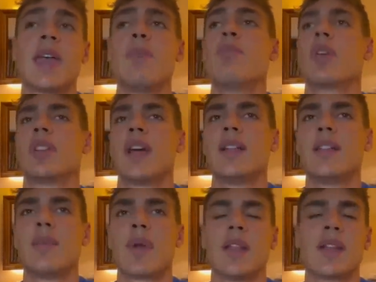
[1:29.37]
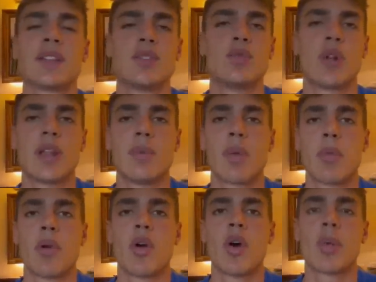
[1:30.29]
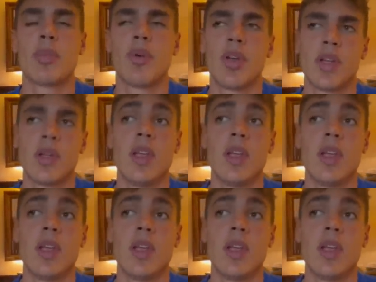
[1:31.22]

importante prendersi cura del proprio corpo in,